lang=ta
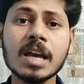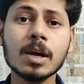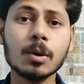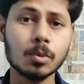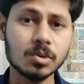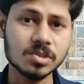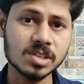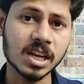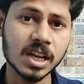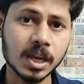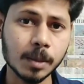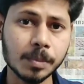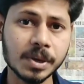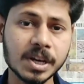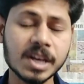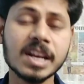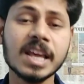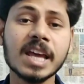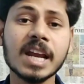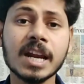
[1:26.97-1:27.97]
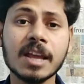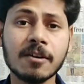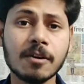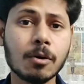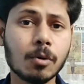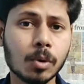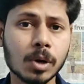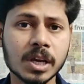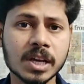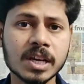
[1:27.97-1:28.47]
ஒரு சில கம்பெனி நேரடியாகவே
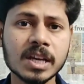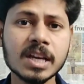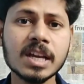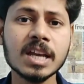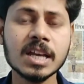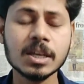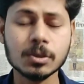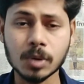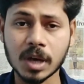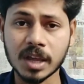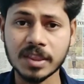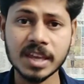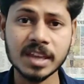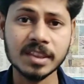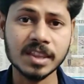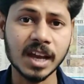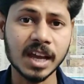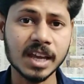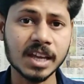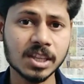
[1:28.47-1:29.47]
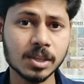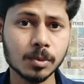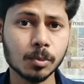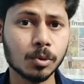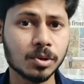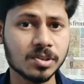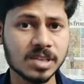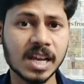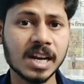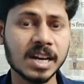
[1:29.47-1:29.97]
உங்களுக்கு ஸோ அதே அந்த ஆயிரத்தி
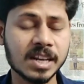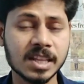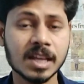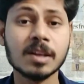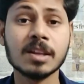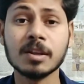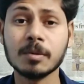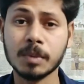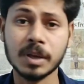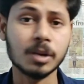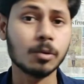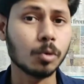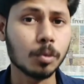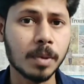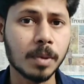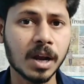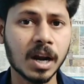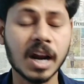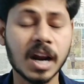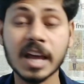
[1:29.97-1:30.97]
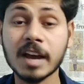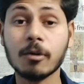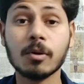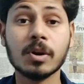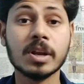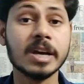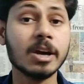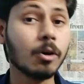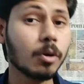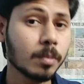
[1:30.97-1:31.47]
முந்நூறு சேலரி தான் இந்த மாதிரி கொடுப்பாங்க ஆனால்
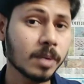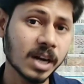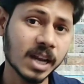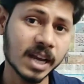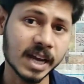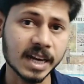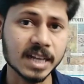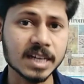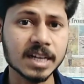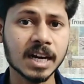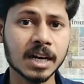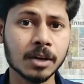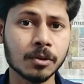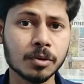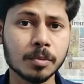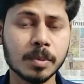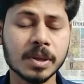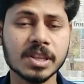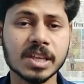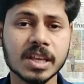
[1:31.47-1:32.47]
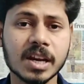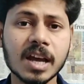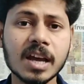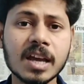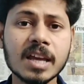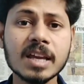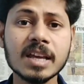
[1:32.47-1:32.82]
அவங்களுக்கு கவர்மெண்ட்டில் கணக்கு காட்டுறது வந்து பார்த்தீங்கன்னா